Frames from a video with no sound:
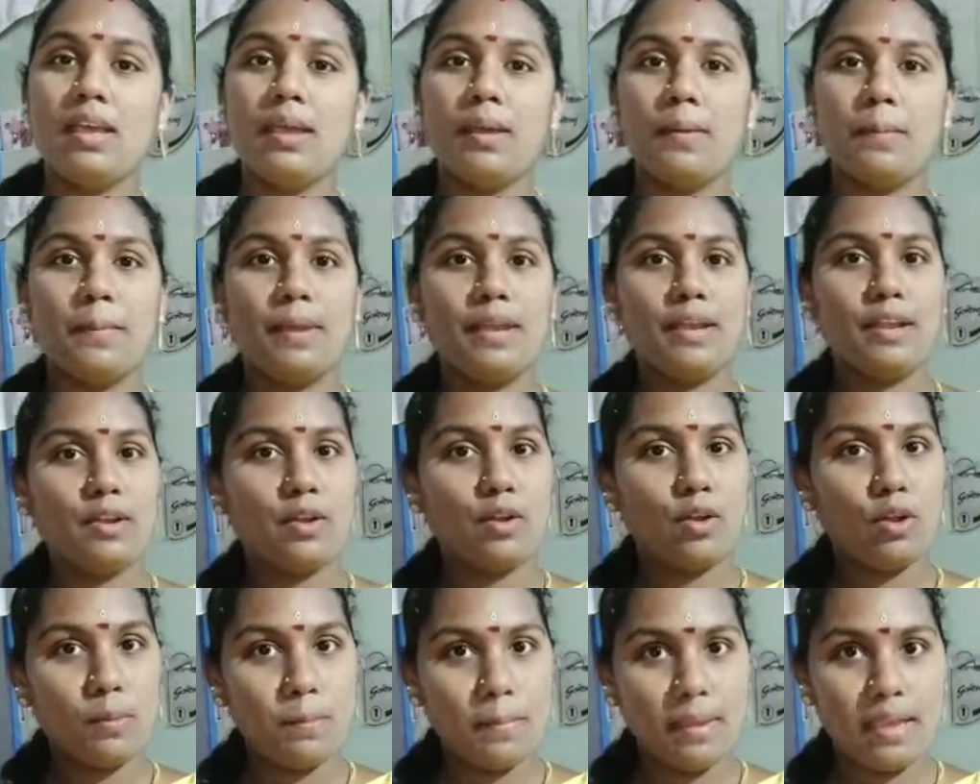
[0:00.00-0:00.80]
మీ
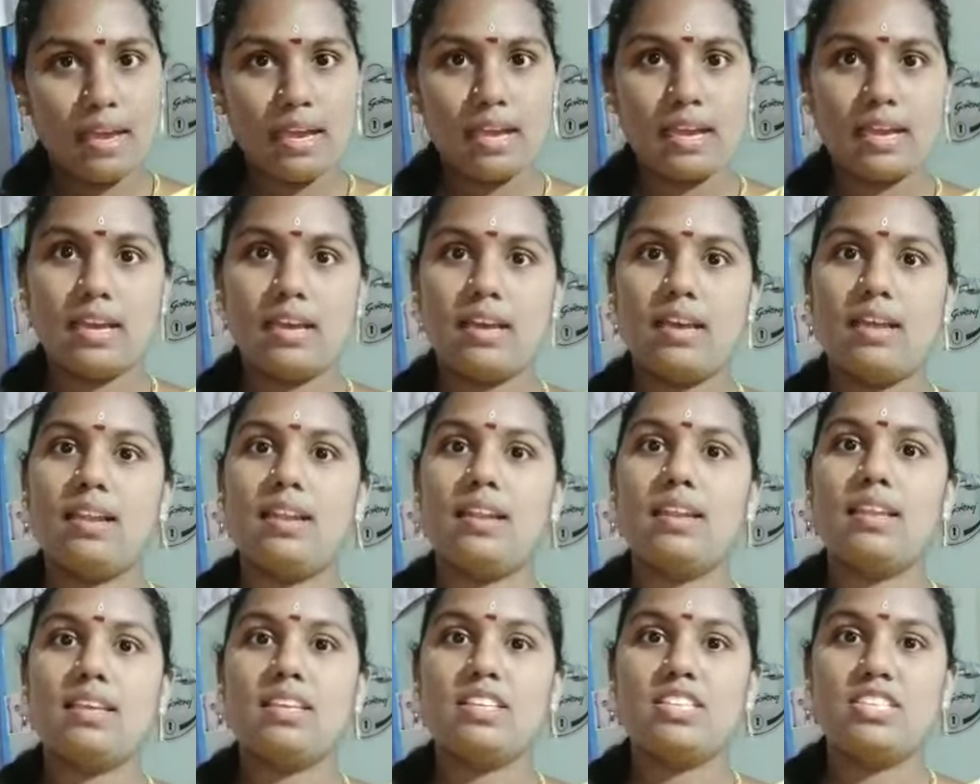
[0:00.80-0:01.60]
ఇంట్లో మీ
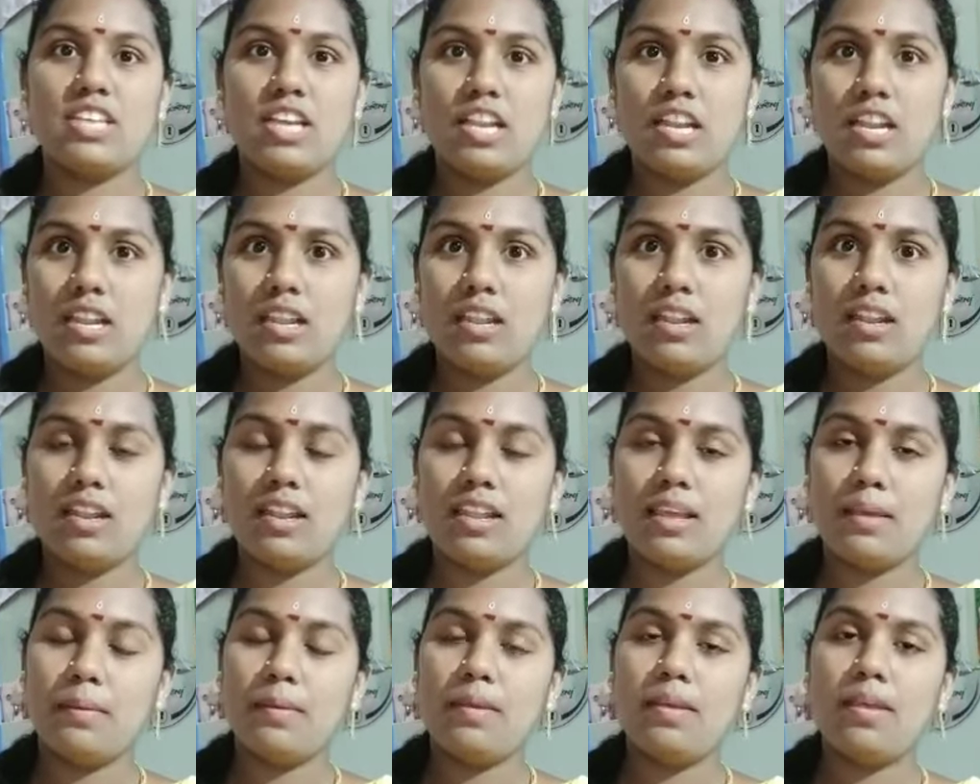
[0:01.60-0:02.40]
అక్కల్ని చెల్లెల్ని